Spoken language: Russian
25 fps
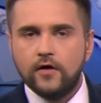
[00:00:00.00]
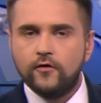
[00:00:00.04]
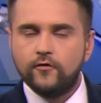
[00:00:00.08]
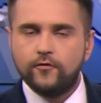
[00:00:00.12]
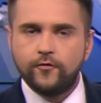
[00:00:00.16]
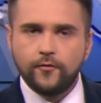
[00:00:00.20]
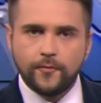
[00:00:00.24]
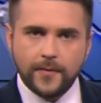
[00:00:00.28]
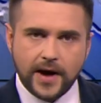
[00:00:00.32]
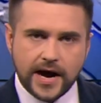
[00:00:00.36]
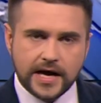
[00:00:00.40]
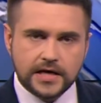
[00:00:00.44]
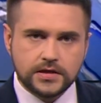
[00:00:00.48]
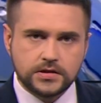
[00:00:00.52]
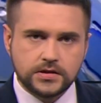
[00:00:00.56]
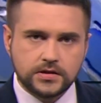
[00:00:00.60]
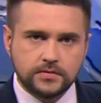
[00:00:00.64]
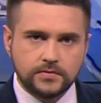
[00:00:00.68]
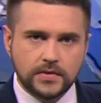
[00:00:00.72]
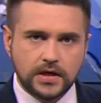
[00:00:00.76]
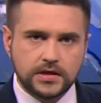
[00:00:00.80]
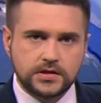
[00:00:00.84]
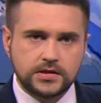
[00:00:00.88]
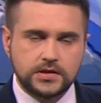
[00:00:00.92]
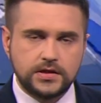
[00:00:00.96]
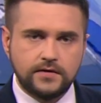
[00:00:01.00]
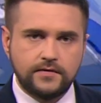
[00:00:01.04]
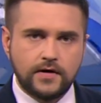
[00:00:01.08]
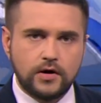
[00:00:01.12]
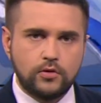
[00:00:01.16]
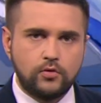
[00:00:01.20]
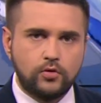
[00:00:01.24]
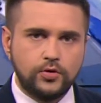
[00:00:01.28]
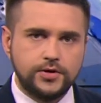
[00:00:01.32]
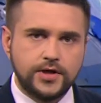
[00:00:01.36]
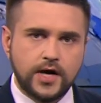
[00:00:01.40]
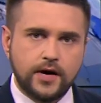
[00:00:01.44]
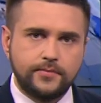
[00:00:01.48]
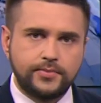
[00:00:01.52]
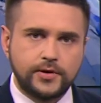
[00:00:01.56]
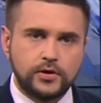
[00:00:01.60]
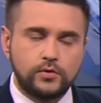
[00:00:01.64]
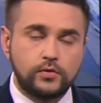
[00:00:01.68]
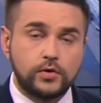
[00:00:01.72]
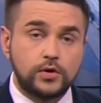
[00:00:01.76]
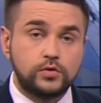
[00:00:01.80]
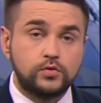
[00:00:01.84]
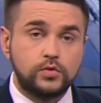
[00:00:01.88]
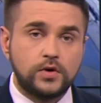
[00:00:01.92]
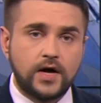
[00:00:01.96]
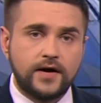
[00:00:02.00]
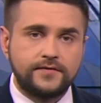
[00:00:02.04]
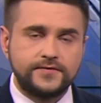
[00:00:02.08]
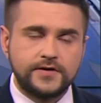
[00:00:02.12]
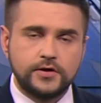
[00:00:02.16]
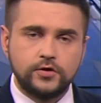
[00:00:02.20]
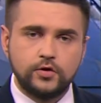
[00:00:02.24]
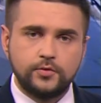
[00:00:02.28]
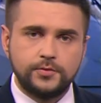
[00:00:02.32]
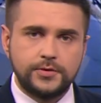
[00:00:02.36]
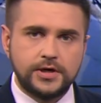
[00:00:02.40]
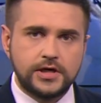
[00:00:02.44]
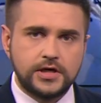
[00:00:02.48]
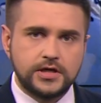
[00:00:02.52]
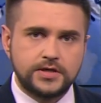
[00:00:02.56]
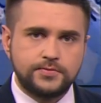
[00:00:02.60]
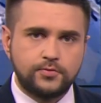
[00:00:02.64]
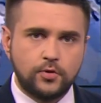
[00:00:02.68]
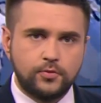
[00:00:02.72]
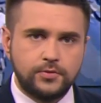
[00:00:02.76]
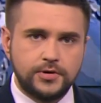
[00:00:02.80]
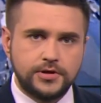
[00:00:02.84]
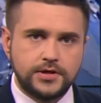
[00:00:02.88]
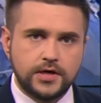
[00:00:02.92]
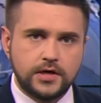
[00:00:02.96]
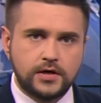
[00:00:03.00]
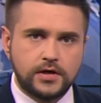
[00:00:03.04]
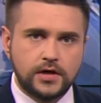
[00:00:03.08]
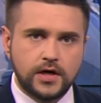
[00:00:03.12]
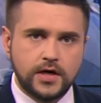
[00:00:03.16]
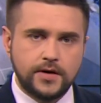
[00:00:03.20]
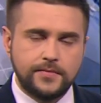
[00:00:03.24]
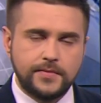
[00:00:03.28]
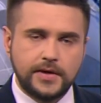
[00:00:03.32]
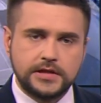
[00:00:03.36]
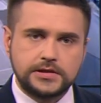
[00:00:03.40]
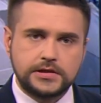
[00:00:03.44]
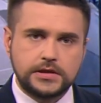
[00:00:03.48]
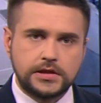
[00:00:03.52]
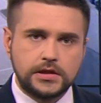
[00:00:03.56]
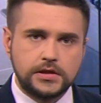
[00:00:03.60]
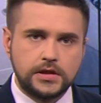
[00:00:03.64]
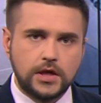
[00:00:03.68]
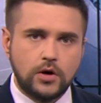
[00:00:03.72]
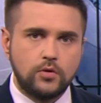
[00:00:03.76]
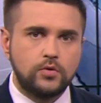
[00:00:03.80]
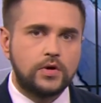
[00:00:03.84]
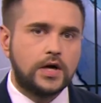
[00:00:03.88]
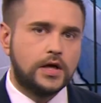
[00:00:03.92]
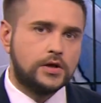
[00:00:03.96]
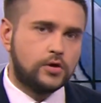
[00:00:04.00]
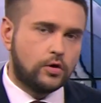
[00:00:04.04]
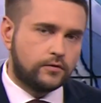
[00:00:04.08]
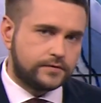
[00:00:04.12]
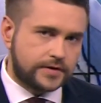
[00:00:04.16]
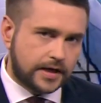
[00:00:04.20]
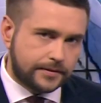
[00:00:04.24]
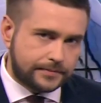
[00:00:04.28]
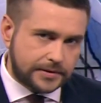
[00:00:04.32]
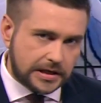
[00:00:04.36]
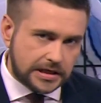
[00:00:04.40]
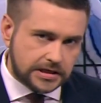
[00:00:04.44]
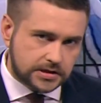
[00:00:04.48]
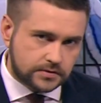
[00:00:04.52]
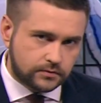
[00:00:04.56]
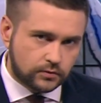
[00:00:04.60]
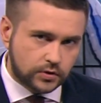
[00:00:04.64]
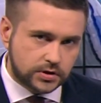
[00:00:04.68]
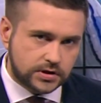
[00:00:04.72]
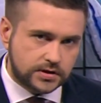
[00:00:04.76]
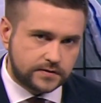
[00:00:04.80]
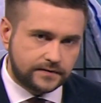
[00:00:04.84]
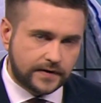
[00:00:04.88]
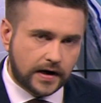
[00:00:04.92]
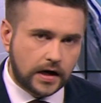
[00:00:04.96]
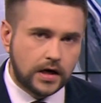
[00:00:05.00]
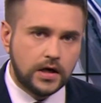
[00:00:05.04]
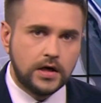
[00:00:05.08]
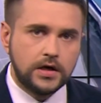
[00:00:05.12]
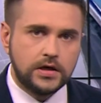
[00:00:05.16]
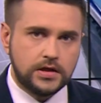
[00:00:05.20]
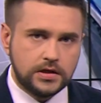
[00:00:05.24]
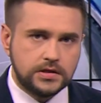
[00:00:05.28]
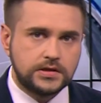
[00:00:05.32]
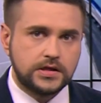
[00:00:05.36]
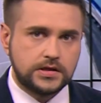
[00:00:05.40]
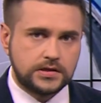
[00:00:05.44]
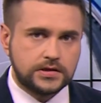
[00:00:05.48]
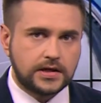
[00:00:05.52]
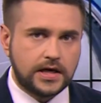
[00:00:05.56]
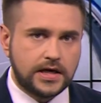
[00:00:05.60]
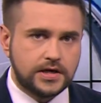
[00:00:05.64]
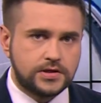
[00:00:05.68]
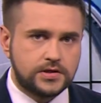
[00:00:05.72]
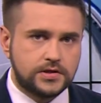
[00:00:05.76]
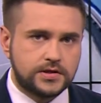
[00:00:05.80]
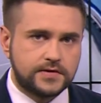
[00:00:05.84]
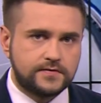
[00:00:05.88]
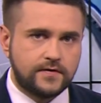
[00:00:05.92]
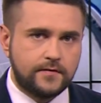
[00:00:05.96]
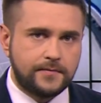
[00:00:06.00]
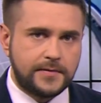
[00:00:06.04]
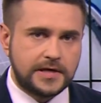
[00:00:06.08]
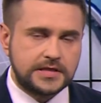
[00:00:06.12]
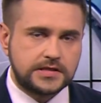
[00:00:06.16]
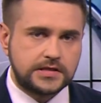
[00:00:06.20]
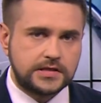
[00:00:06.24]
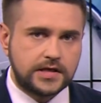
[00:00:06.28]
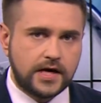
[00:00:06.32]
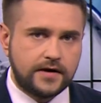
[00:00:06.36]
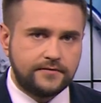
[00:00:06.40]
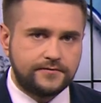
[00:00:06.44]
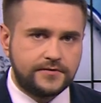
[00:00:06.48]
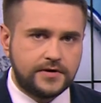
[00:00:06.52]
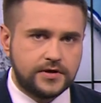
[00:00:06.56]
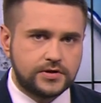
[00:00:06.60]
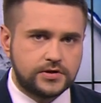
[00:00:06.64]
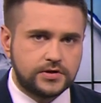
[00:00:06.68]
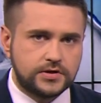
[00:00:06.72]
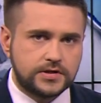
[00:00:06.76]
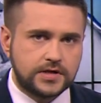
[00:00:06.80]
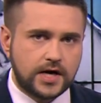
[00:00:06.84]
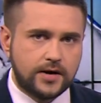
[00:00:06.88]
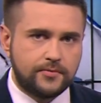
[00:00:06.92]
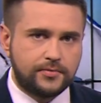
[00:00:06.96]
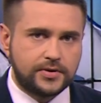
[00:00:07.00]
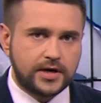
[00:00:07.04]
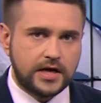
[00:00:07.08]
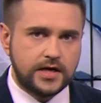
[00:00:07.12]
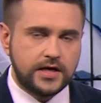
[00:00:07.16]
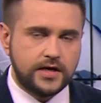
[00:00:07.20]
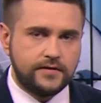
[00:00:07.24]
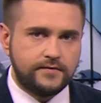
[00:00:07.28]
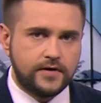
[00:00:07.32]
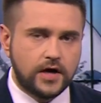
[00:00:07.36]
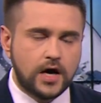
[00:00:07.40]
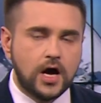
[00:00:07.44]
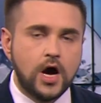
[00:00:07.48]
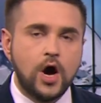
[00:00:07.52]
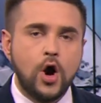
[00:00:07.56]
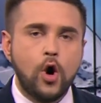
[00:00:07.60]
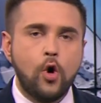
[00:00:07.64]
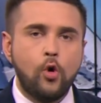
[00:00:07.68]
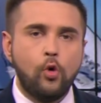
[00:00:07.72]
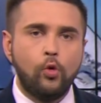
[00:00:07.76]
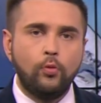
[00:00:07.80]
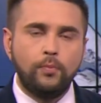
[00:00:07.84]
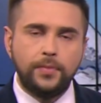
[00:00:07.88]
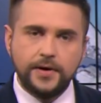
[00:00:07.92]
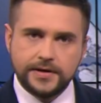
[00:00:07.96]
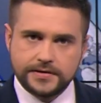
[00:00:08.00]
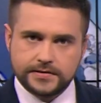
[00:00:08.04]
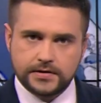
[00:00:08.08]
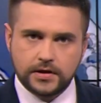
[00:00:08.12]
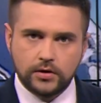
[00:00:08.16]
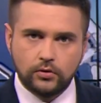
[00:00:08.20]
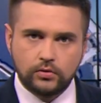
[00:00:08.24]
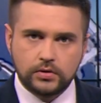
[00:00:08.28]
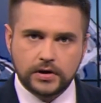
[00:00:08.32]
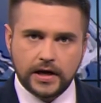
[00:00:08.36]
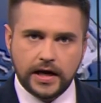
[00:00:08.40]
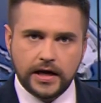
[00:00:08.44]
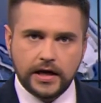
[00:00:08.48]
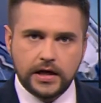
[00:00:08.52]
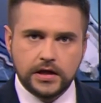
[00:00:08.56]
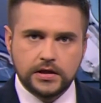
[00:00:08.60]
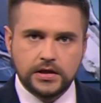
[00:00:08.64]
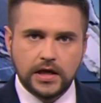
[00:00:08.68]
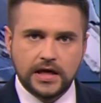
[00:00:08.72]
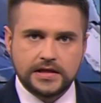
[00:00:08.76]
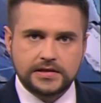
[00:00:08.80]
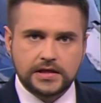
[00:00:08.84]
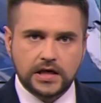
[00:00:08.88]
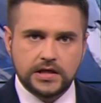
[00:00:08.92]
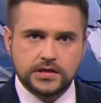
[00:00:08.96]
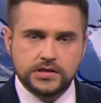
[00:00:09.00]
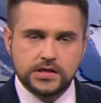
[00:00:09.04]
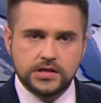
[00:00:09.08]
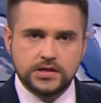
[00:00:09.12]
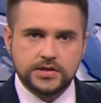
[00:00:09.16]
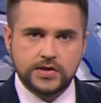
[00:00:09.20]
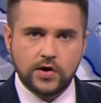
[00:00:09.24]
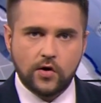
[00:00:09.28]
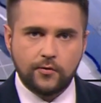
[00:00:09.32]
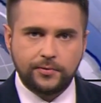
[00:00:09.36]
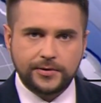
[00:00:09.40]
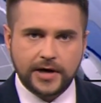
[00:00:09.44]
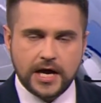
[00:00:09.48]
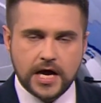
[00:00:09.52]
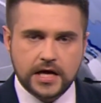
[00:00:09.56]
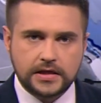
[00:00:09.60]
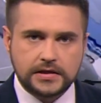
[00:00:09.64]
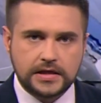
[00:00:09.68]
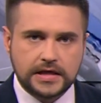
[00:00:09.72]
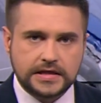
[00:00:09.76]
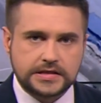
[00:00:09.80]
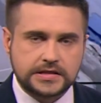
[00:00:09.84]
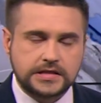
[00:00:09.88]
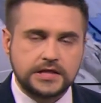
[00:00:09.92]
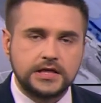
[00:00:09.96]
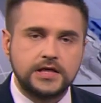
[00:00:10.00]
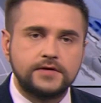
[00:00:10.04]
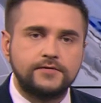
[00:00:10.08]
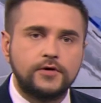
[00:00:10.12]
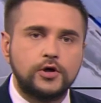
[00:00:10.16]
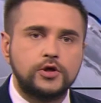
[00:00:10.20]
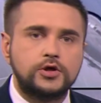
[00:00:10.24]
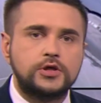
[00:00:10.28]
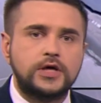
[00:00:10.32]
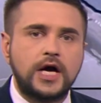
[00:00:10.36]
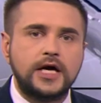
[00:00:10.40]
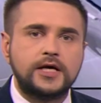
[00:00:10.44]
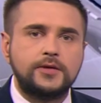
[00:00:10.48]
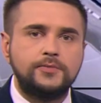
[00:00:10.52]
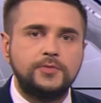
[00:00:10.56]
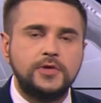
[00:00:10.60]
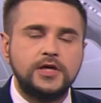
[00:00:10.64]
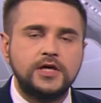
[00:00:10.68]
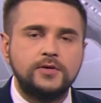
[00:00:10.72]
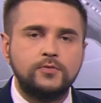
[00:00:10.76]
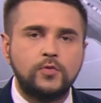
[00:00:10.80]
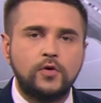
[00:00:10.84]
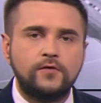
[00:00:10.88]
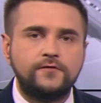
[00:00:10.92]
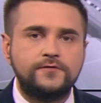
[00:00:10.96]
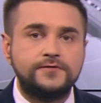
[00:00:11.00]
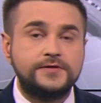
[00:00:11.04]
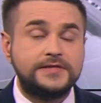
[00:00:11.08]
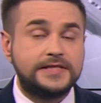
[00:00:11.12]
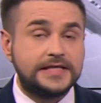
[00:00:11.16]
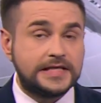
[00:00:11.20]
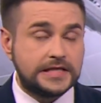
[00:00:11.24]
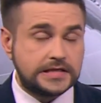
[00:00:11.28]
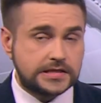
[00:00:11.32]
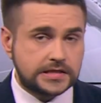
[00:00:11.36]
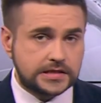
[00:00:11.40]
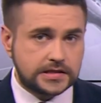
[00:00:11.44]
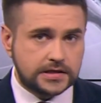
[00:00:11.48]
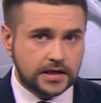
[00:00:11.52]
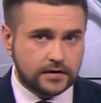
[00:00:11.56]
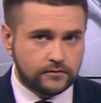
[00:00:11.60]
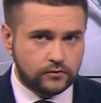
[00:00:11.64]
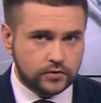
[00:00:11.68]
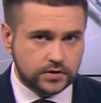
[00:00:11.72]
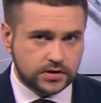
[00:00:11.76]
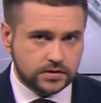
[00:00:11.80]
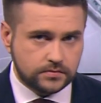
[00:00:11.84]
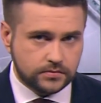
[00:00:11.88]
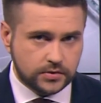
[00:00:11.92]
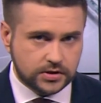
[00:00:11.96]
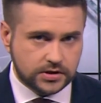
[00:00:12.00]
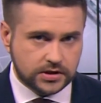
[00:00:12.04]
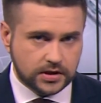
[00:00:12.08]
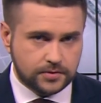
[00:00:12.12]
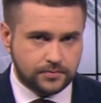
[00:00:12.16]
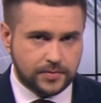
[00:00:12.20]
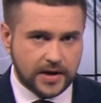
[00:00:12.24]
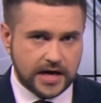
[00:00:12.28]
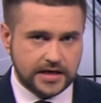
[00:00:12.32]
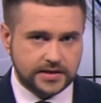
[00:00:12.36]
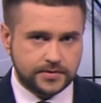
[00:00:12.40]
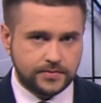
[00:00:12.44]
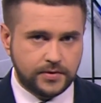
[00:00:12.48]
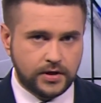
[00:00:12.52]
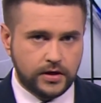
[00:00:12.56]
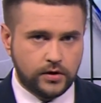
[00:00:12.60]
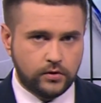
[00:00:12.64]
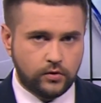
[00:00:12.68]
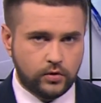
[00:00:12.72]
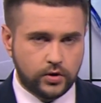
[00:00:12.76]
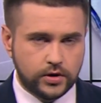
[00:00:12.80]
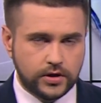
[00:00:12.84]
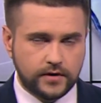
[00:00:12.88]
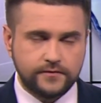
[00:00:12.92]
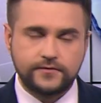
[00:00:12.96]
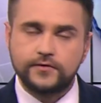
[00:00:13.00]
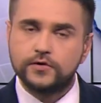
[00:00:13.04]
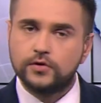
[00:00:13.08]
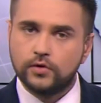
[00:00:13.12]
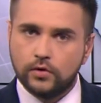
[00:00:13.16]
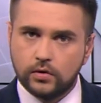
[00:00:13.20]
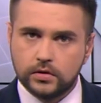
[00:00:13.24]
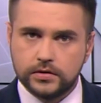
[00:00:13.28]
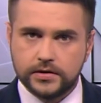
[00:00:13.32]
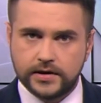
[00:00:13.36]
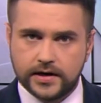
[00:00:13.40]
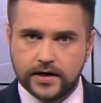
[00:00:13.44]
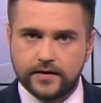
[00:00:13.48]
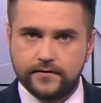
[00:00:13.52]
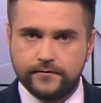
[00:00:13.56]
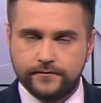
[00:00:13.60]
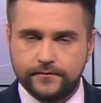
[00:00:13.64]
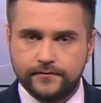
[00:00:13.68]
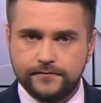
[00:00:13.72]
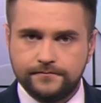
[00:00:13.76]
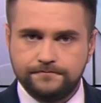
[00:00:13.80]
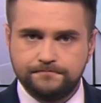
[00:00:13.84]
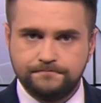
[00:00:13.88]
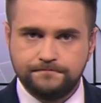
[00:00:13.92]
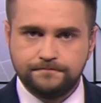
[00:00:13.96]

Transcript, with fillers: В мае 2017 года прокуратура Автономной Республики Крым открыла уголовное производство из из-за строительства моста в Керченском проливе. Убытки Украины от российского проекта оценивают как минимум в 385 миллионов долларов.